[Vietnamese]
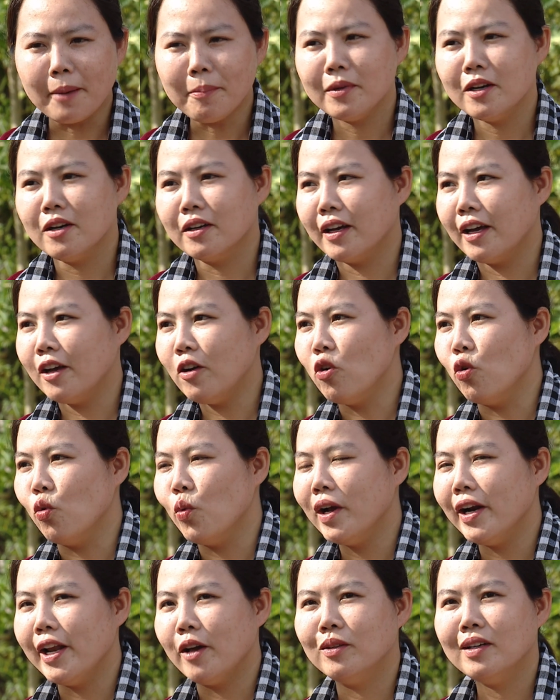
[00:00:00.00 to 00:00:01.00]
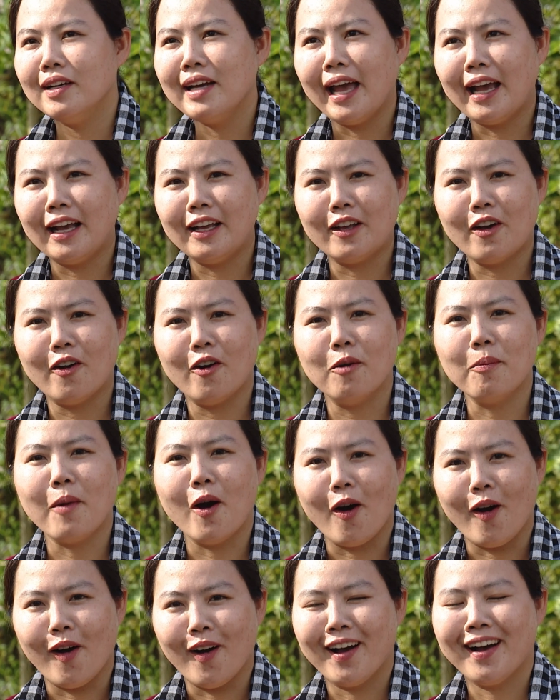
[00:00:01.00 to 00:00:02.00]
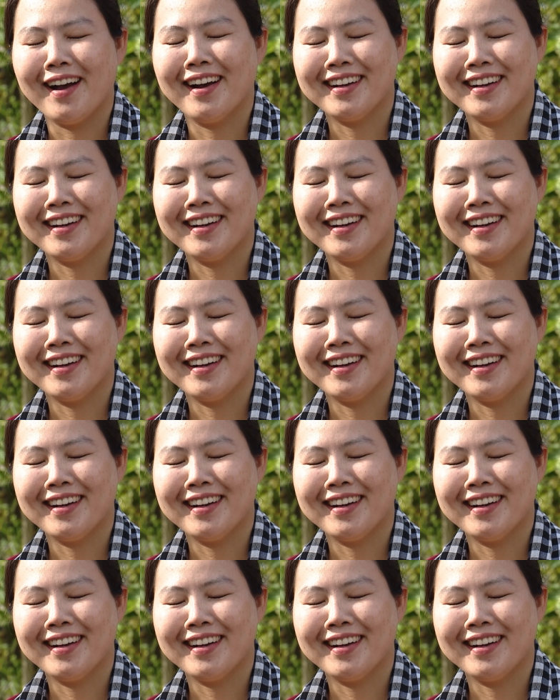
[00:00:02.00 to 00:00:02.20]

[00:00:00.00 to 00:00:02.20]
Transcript: cấp được cái nguồn nguyên liệu thức ăn cho bò.